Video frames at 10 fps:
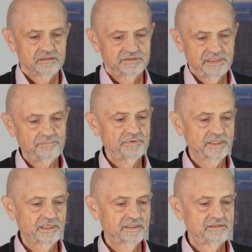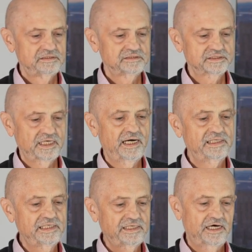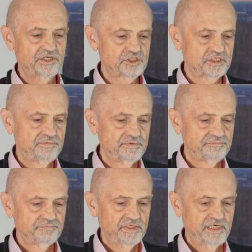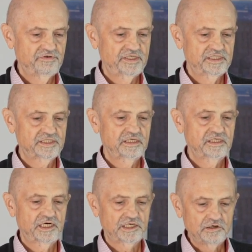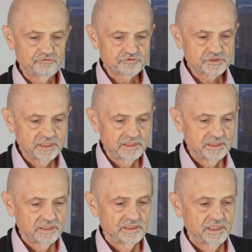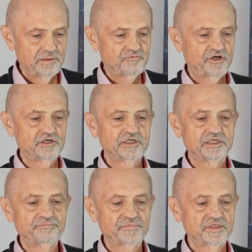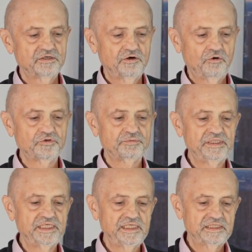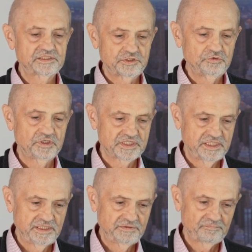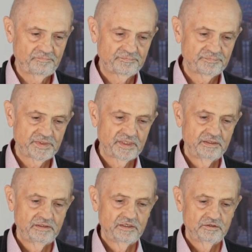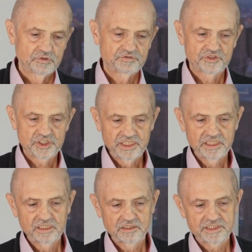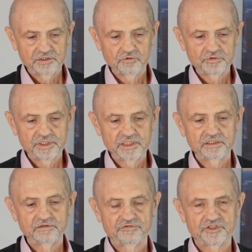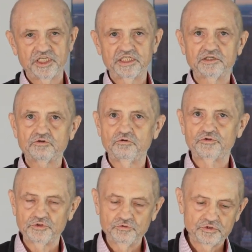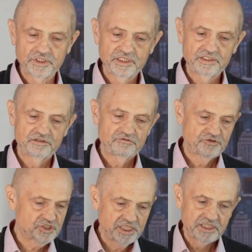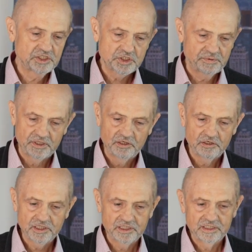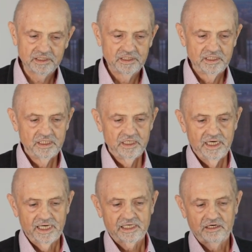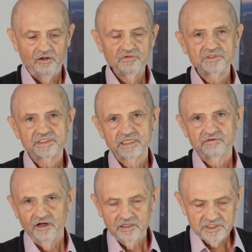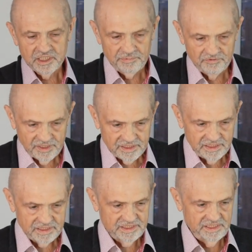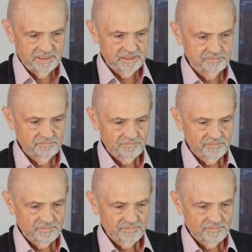Nämlich der Heilige Geist. Ihr werdet Kraft empfangen und meine Züge sein. Aus verschiedenen Nationen, verschiedenen Kulturen, verschiedenen Sprachen, eine ganz gewaltig bewegte Zeit.